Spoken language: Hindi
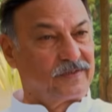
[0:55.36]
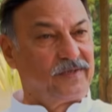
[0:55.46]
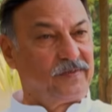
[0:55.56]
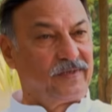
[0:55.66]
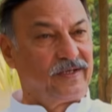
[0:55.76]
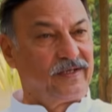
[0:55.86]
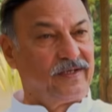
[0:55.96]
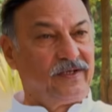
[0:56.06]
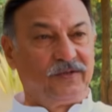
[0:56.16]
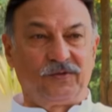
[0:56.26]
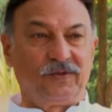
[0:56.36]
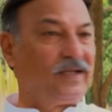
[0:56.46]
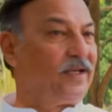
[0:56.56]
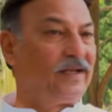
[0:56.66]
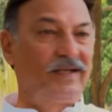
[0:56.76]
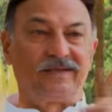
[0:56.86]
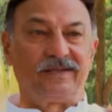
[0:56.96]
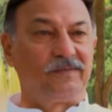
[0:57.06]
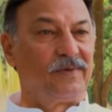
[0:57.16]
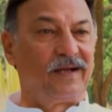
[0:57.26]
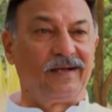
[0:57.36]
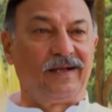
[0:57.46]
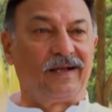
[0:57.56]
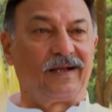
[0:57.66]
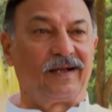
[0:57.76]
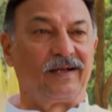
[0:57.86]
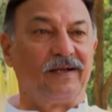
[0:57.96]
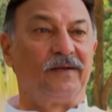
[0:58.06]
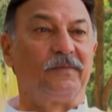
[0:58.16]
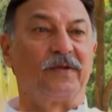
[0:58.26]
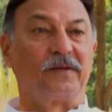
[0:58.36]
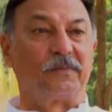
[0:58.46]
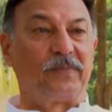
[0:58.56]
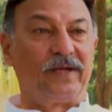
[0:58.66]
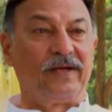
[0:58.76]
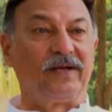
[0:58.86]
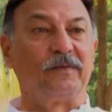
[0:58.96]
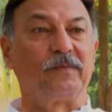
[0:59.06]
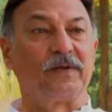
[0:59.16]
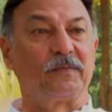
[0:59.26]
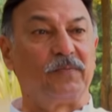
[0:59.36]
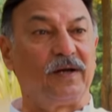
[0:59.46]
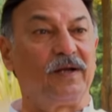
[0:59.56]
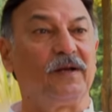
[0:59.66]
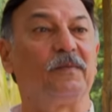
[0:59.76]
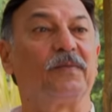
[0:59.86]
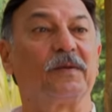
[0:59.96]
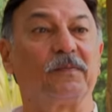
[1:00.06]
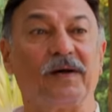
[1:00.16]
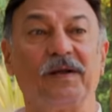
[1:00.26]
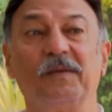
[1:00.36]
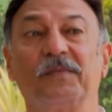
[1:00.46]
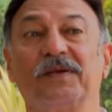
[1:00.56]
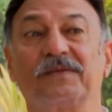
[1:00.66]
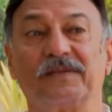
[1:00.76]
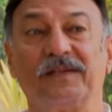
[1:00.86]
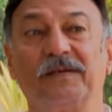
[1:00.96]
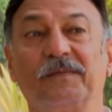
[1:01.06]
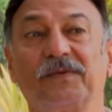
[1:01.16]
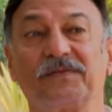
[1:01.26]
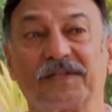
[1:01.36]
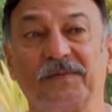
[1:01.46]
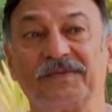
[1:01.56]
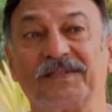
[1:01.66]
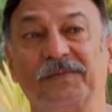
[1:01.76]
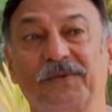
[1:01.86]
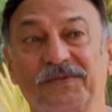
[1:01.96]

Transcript: जमीन में तो एक ही सीड बाहर नहीं आएगा फिर पेड़ फिर फल फिर फल फिर सीड फिर उसके बच्चे